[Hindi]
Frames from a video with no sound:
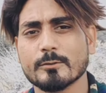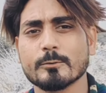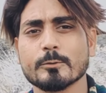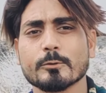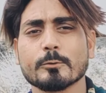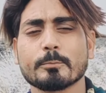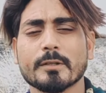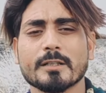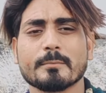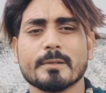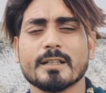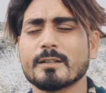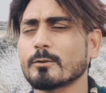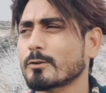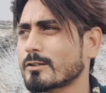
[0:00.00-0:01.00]
ग्रुपन
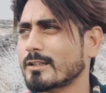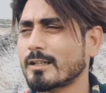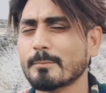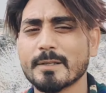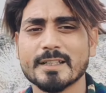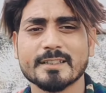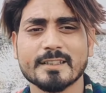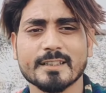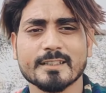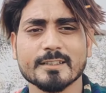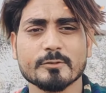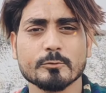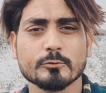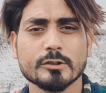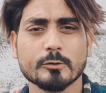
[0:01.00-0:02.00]
में और कमेंट करके
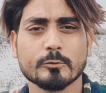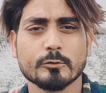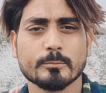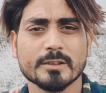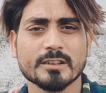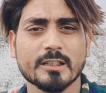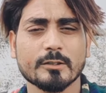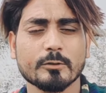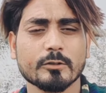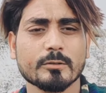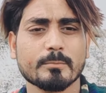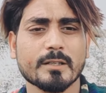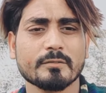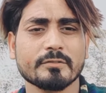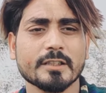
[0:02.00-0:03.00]
नू जरूर बतायो कि
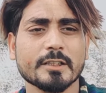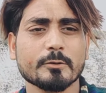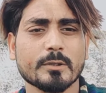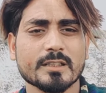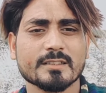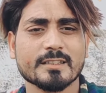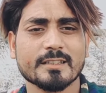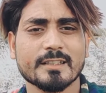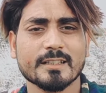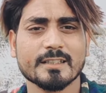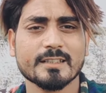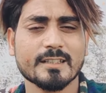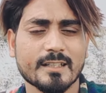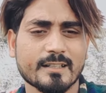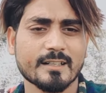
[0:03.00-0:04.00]
बा वीडियो अच्छी
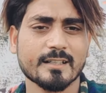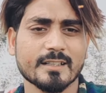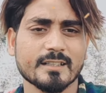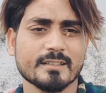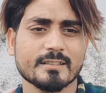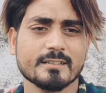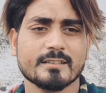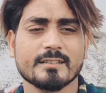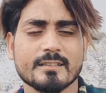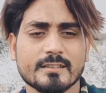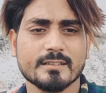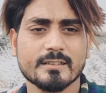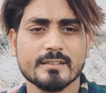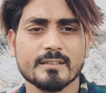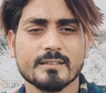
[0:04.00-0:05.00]
लगी या ना लगी
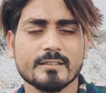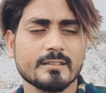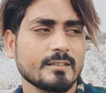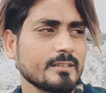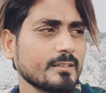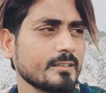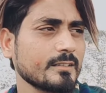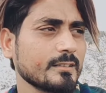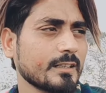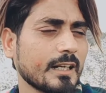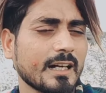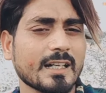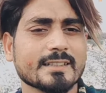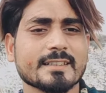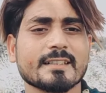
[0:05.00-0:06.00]

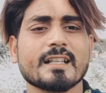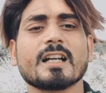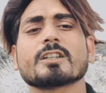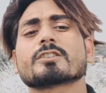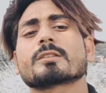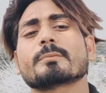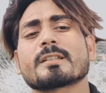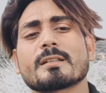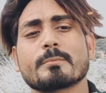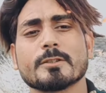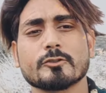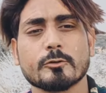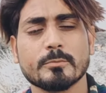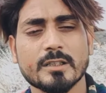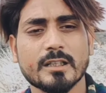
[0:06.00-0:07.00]
हाँसी नहाई तमन्ना
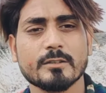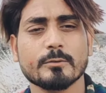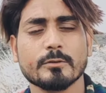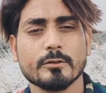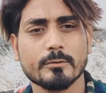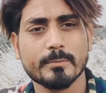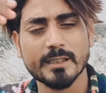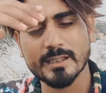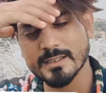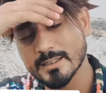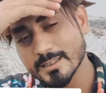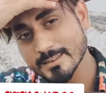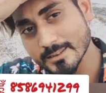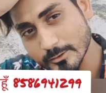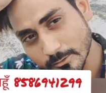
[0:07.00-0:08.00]
मजो भी आई हुए भैर
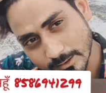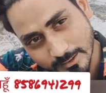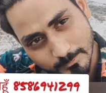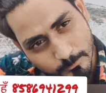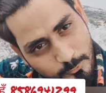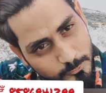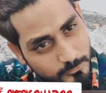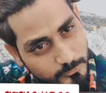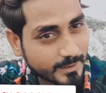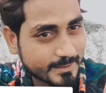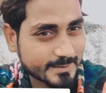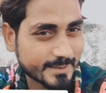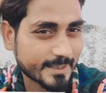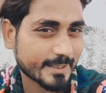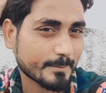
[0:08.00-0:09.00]
हाँसी तो खैर मुँह तो
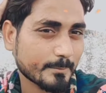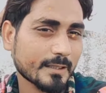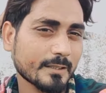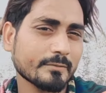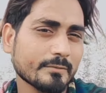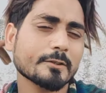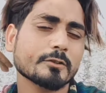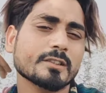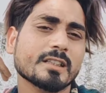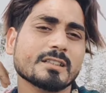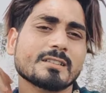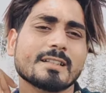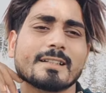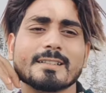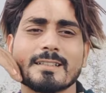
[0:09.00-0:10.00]
हाँसी आ रही भाई वीडियो देख
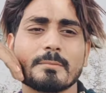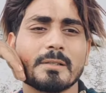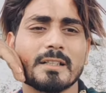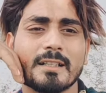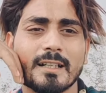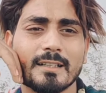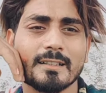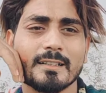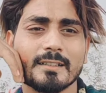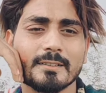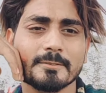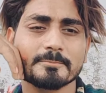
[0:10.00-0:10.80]
देख के जब ही डाली